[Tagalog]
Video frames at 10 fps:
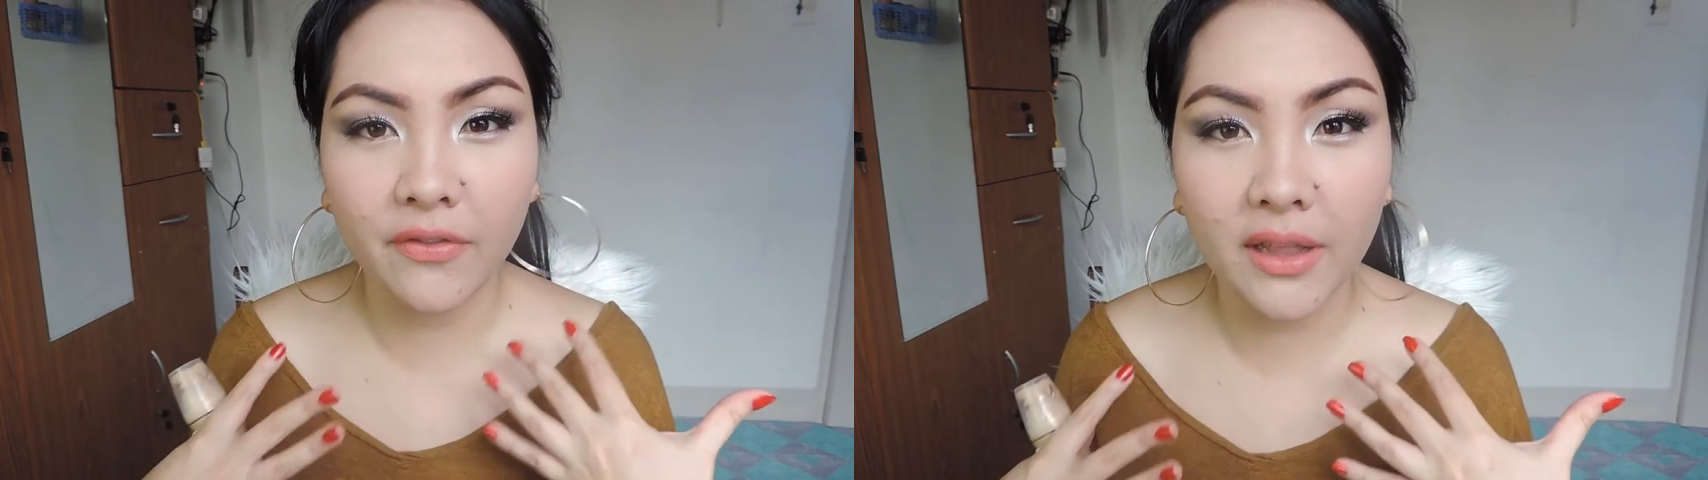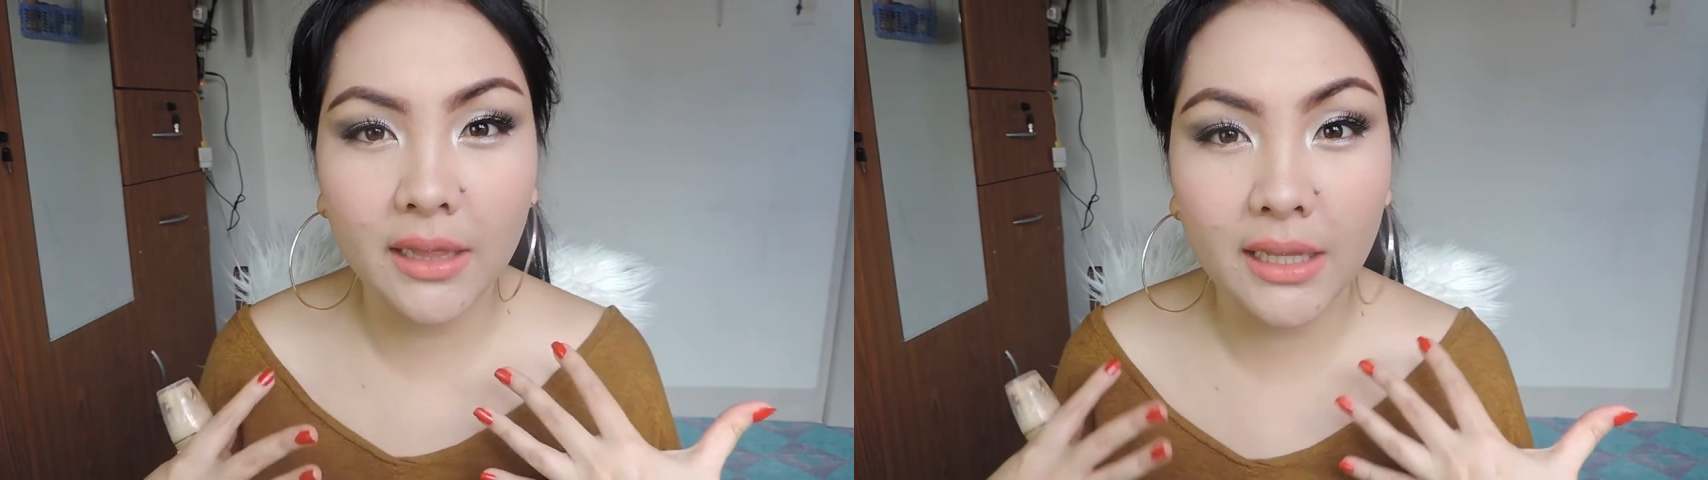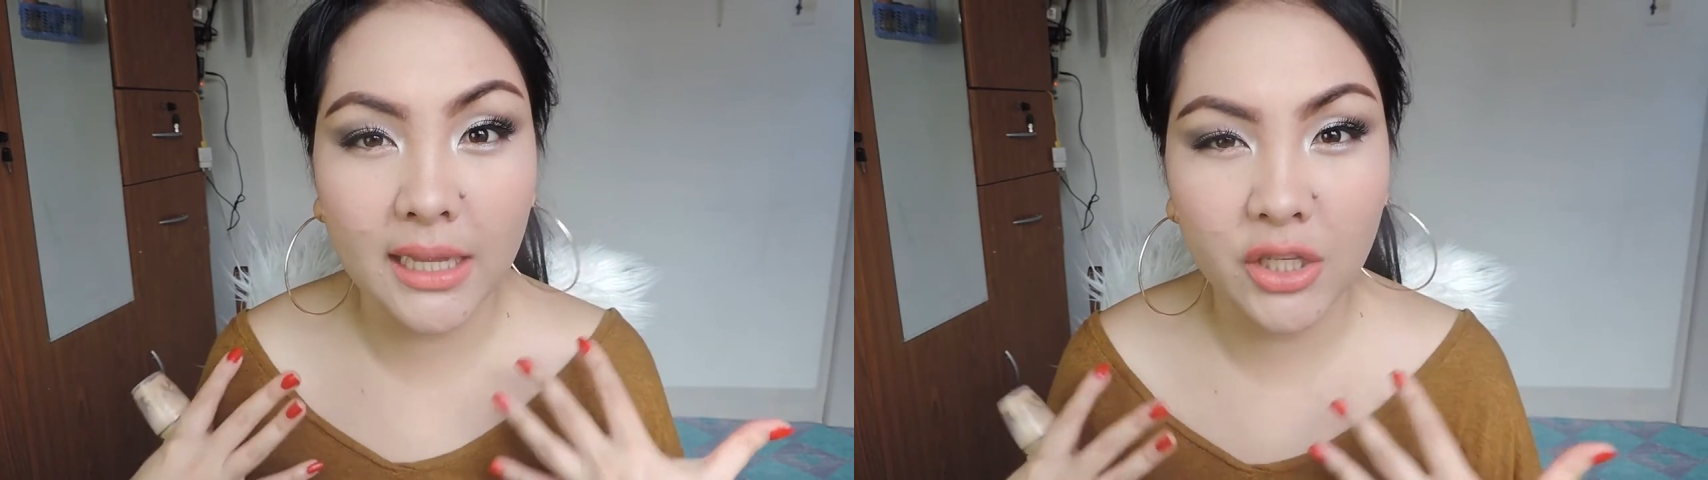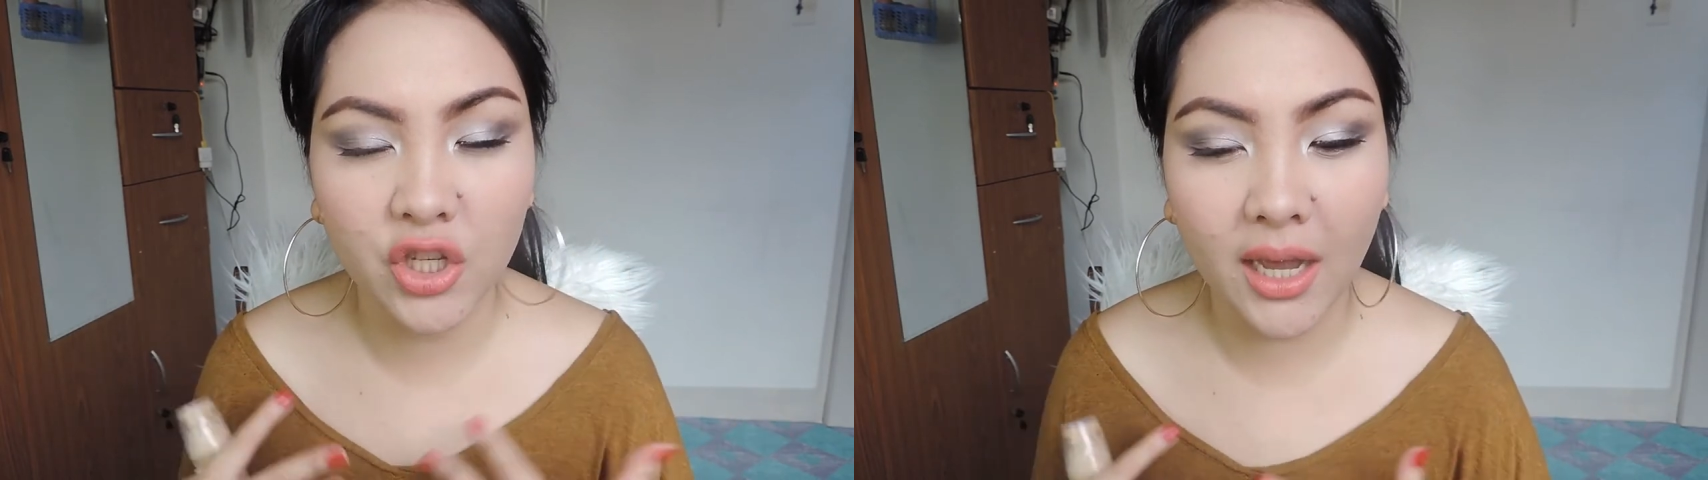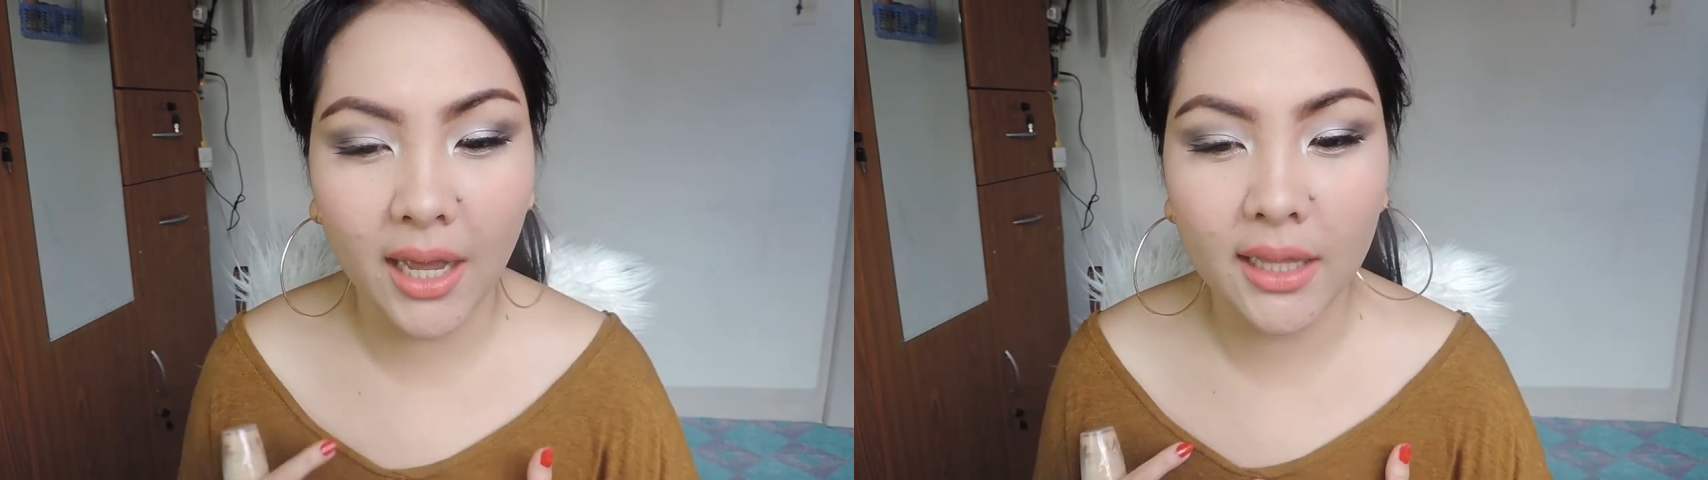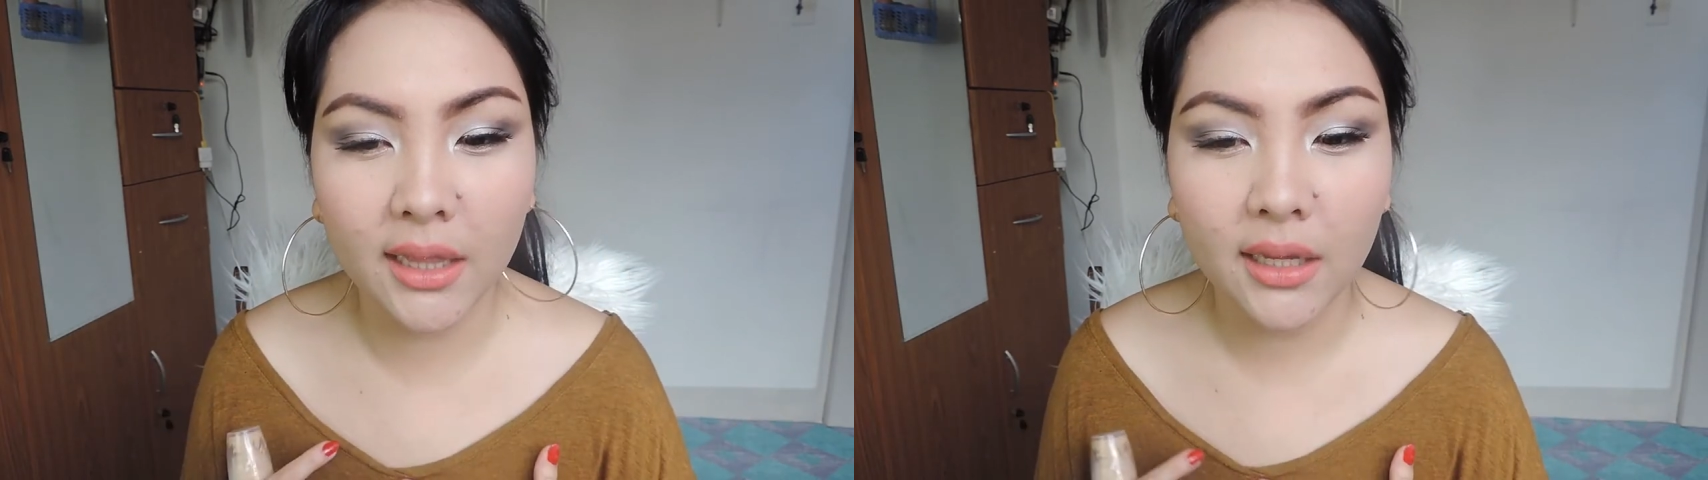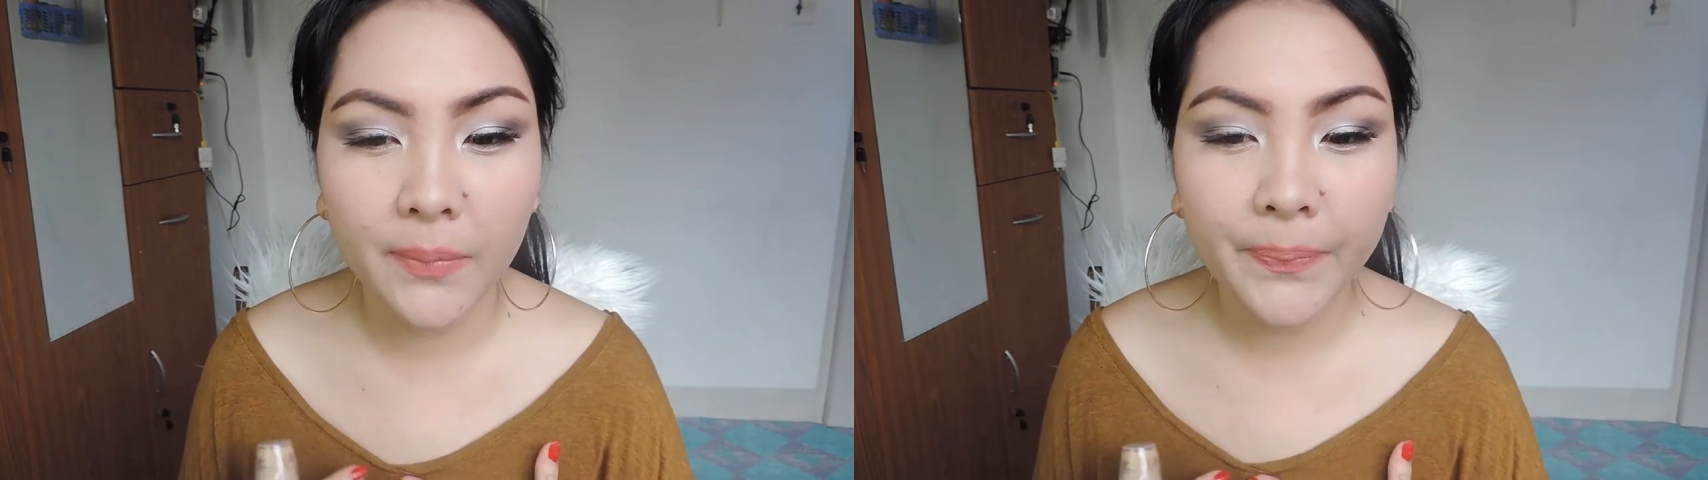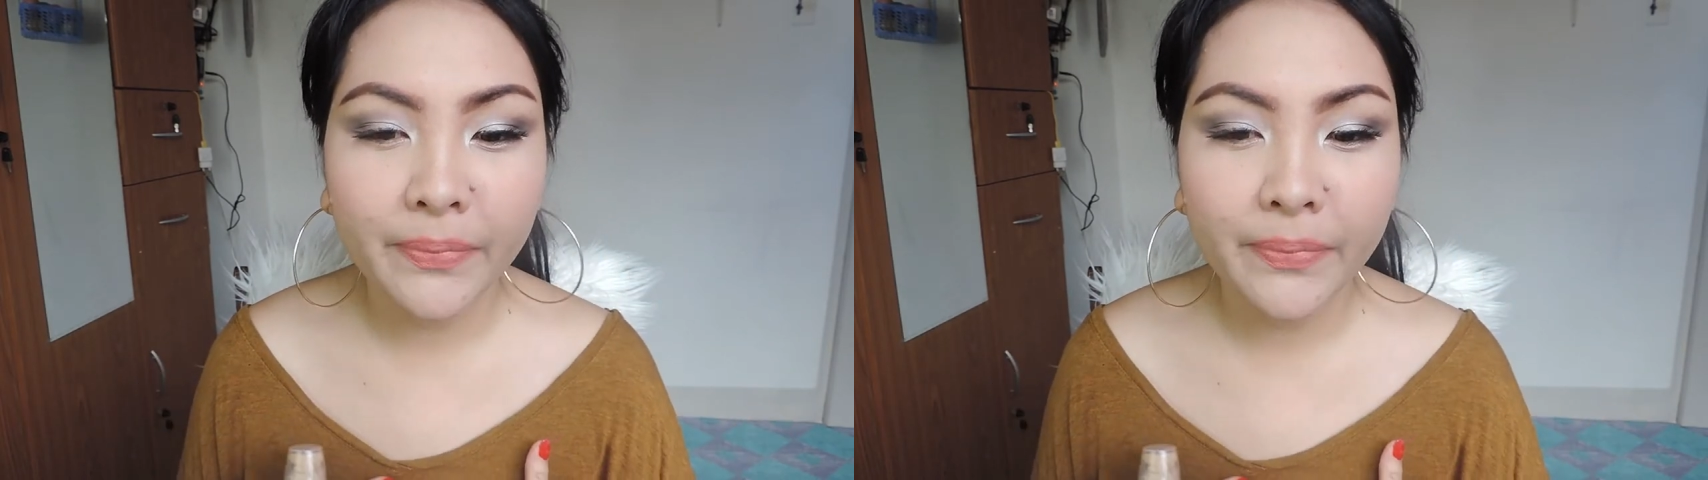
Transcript: feel na nandyan.